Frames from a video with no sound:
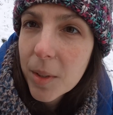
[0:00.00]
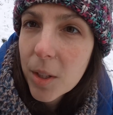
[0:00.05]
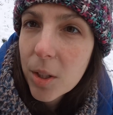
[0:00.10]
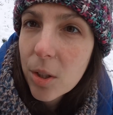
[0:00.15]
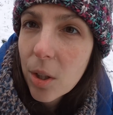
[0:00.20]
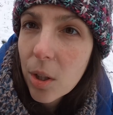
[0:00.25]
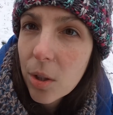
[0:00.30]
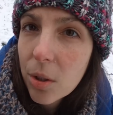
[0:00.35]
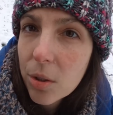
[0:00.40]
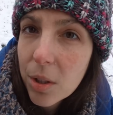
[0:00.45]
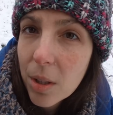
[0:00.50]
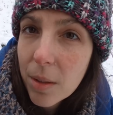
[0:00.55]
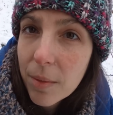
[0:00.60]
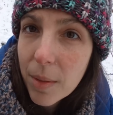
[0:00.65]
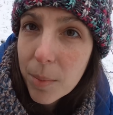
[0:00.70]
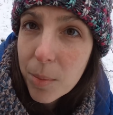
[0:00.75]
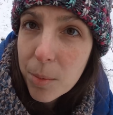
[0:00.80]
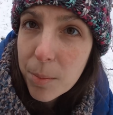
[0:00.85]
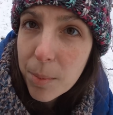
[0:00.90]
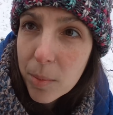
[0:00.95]
I to
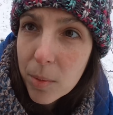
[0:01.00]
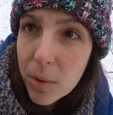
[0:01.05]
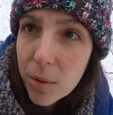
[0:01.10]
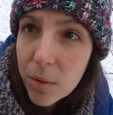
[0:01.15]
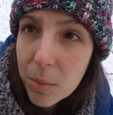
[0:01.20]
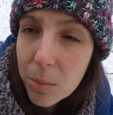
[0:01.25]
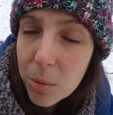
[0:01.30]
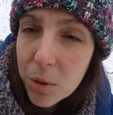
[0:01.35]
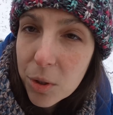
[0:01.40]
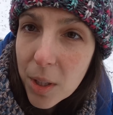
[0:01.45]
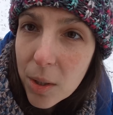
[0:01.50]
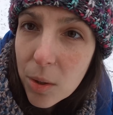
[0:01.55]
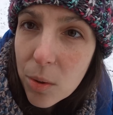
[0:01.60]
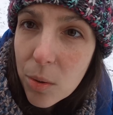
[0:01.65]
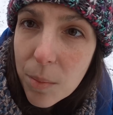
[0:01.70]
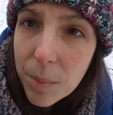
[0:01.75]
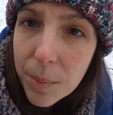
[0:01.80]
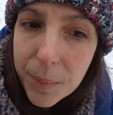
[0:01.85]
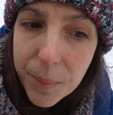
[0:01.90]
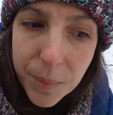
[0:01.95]
chciałam Wam przypomnieć w tym
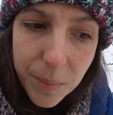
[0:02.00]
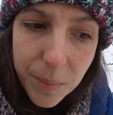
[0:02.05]
śniegu.